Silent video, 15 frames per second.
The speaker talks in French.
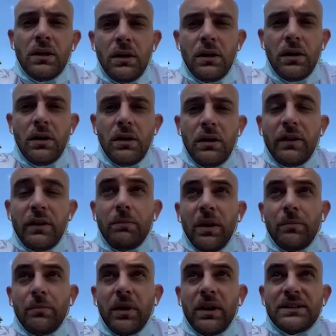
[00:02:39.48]
euh, avec
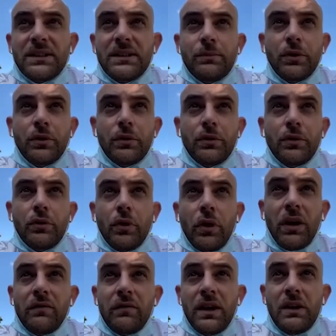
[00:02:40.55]
plein de principes de,
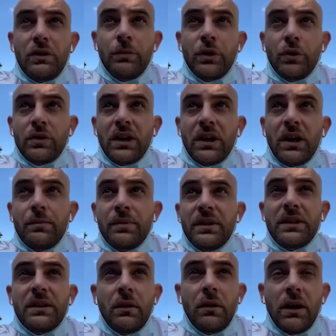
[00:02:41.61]
réveil,
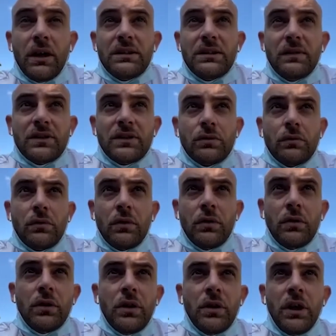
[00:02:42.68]
luminothérapie, euh, activation
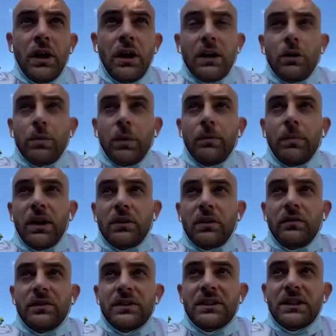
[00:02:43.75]
euh, avec le
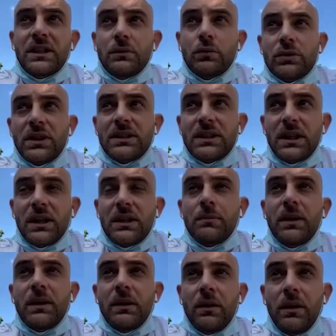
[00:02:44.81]
préparateur physique, et tout ça, c'est
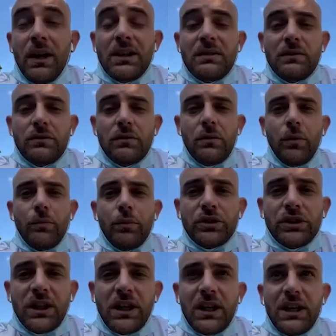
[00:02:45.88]
rythmé individuellement
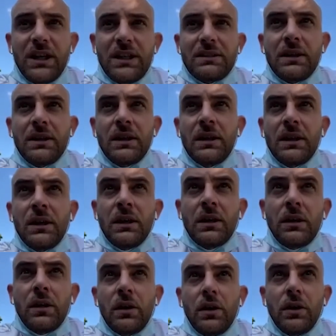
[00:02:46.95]
pour chaque athlète.
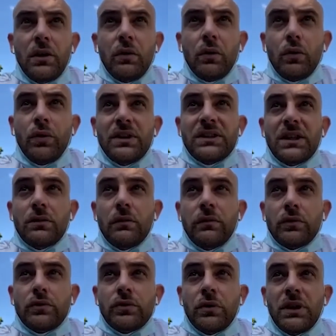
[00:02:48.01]
donc on essaye de
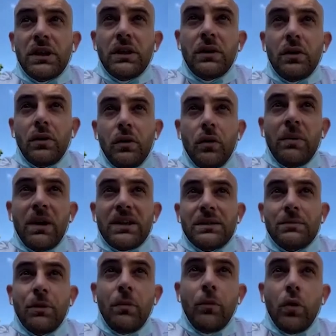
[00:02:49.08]
fonctionner au
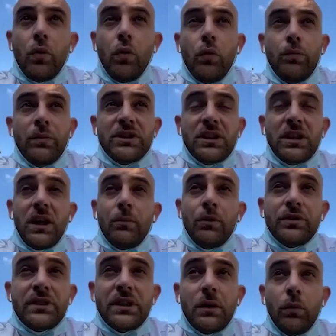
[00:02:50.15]
maximum en groupe, mais
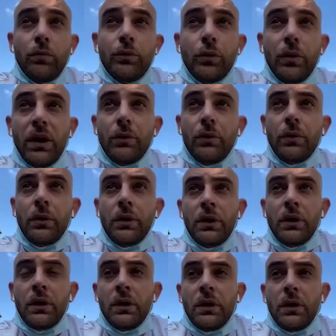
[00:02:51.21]
généralement, c'est des groupes de 1-2.
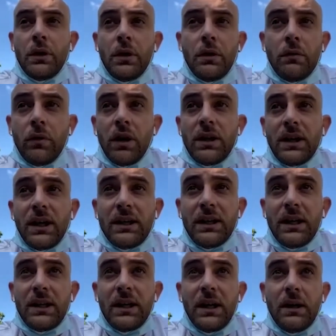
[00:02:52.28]
voilà,
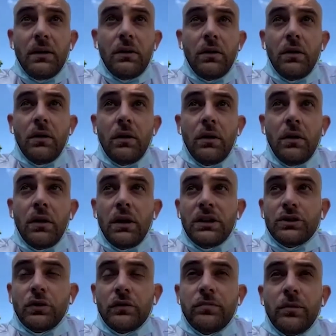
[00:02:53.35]
derrière, il y a
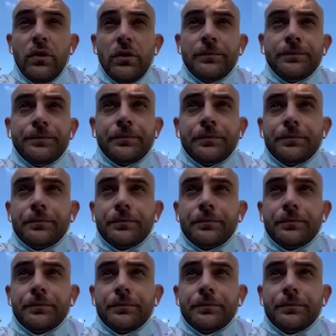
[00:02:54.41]
l'échauffement,